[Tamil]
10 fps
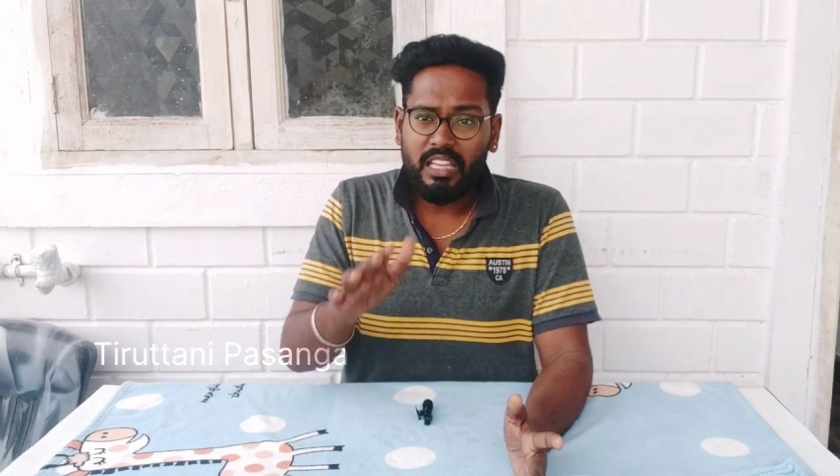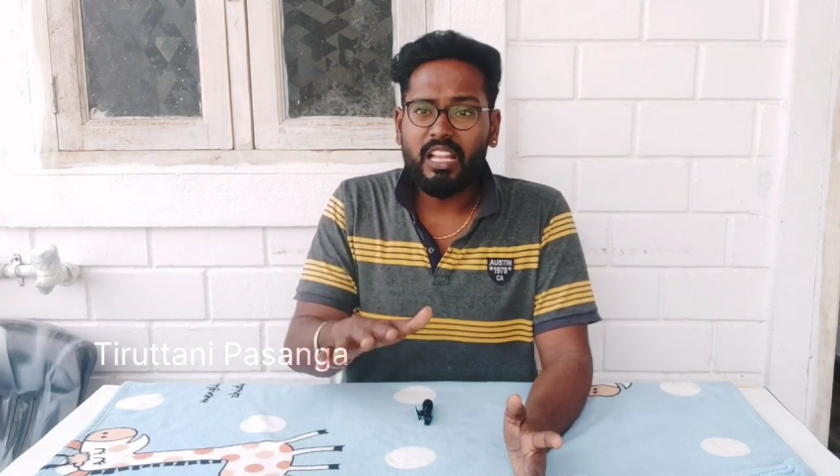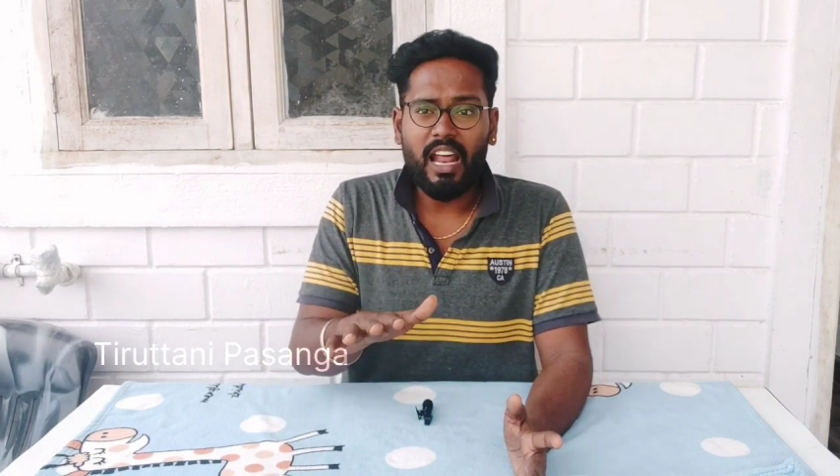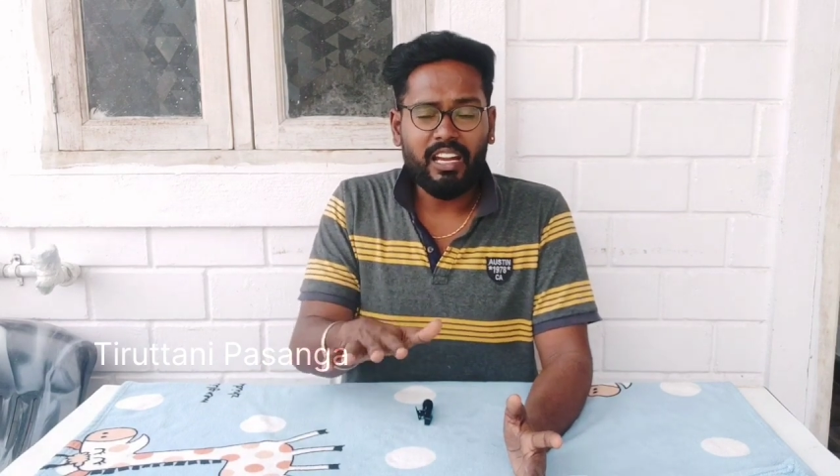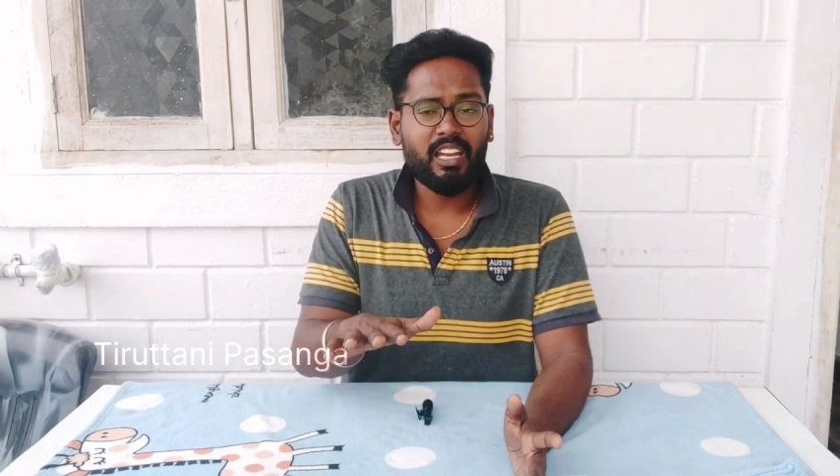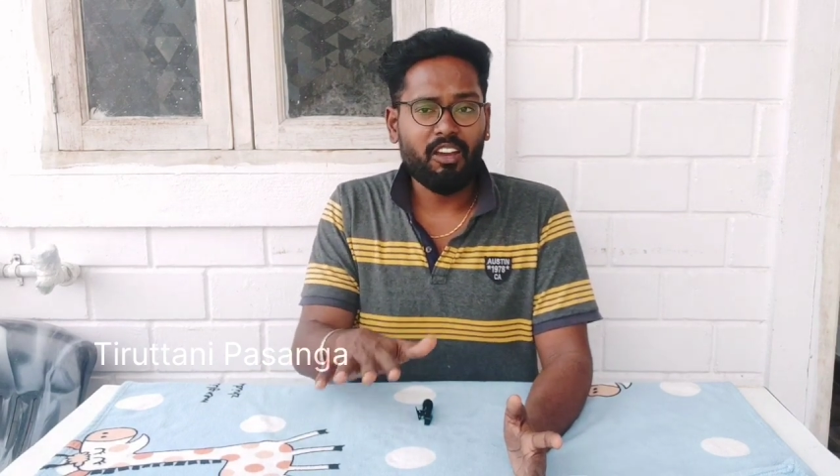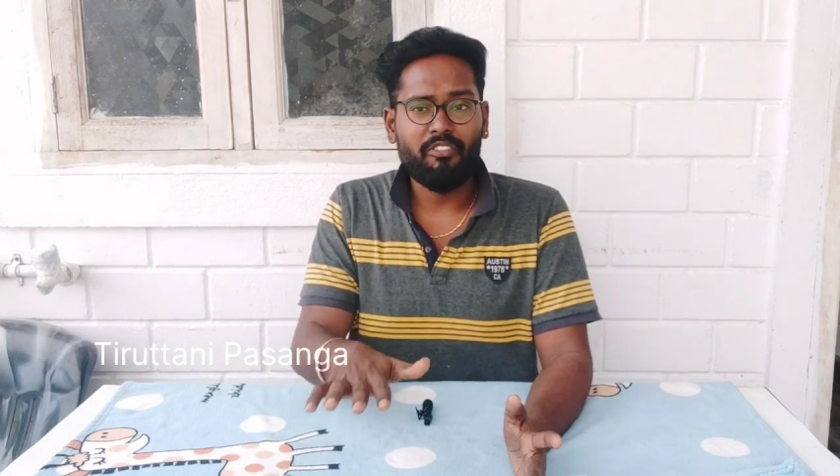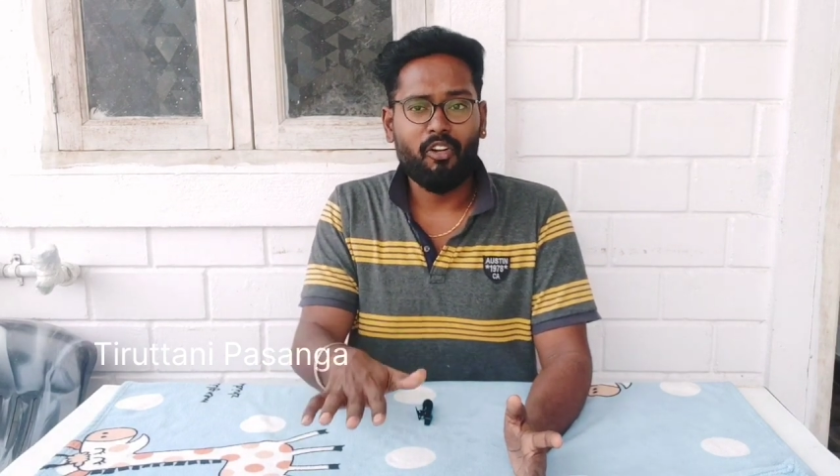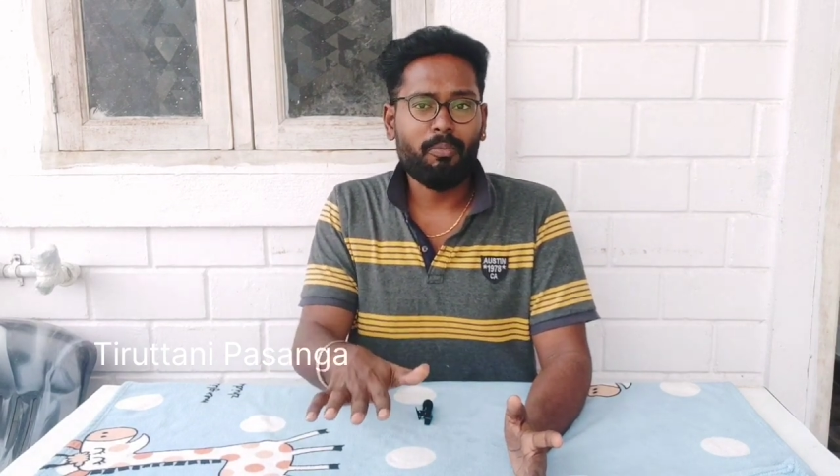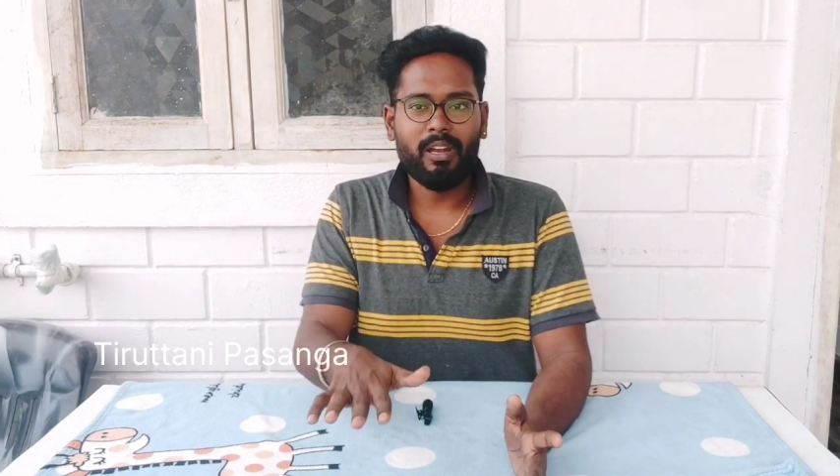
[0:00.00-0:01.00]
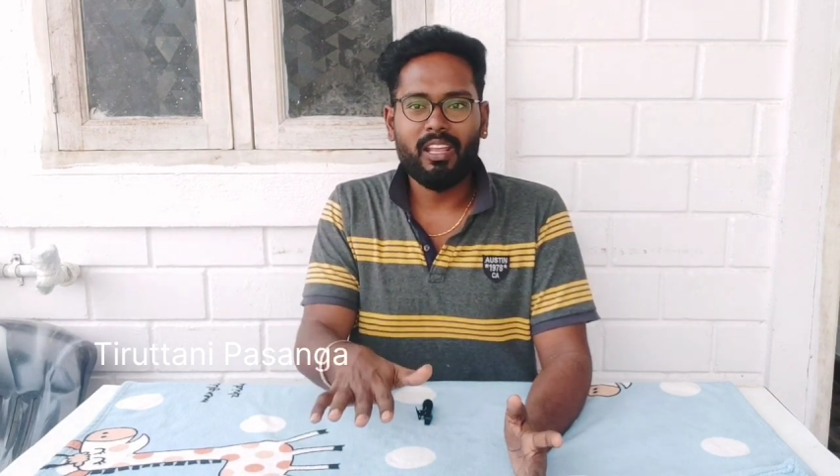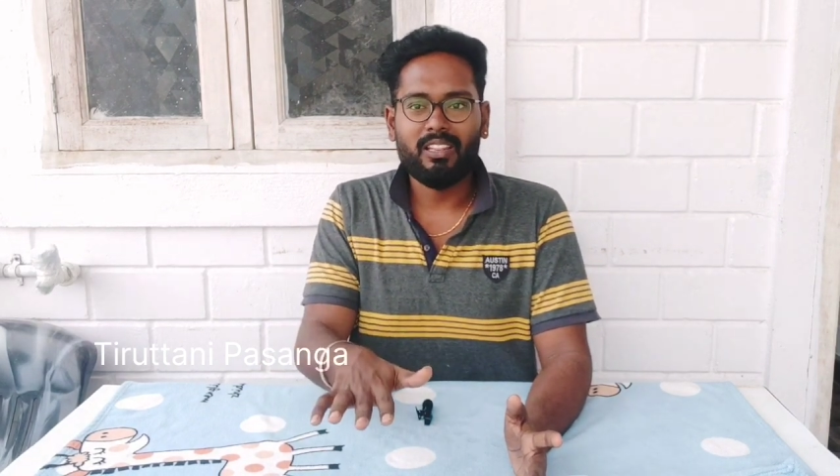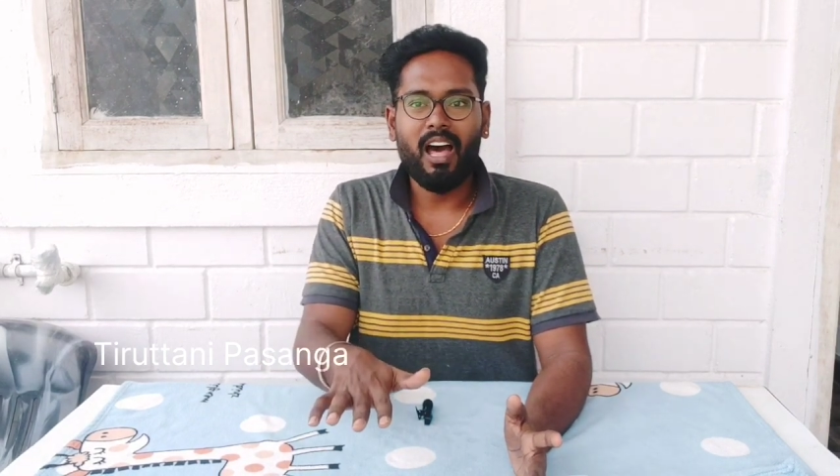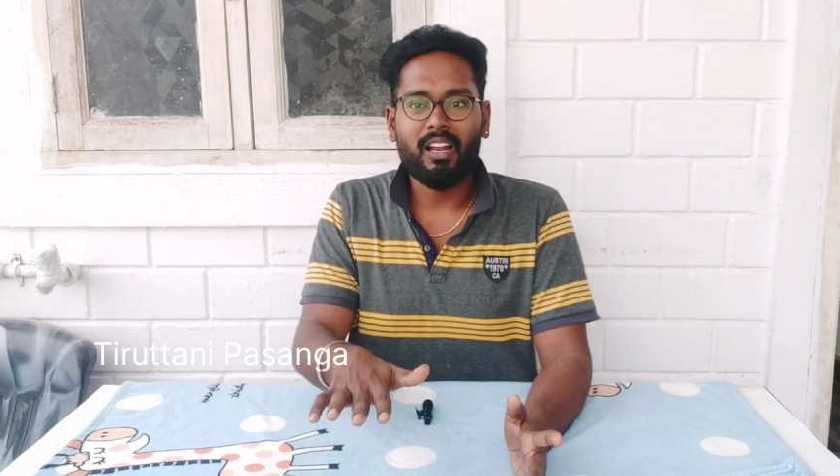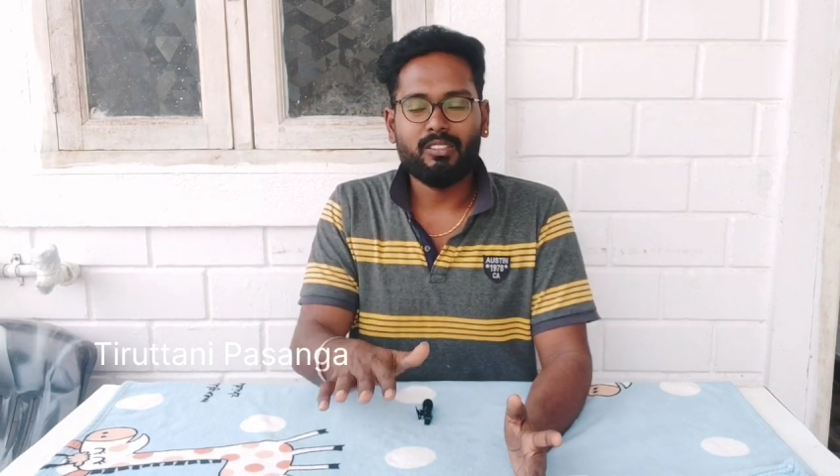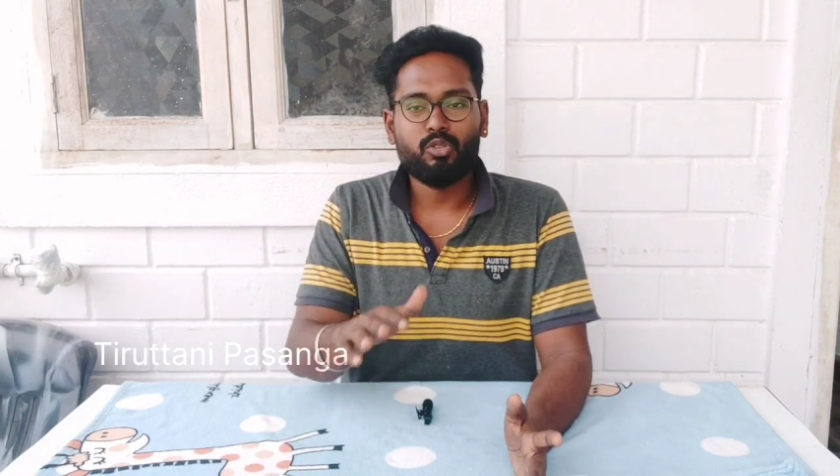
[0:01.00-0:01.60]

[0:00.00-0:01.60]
இந்த டயட்டை நீங்க ஃபாலோ பண்ணியிருந்தால்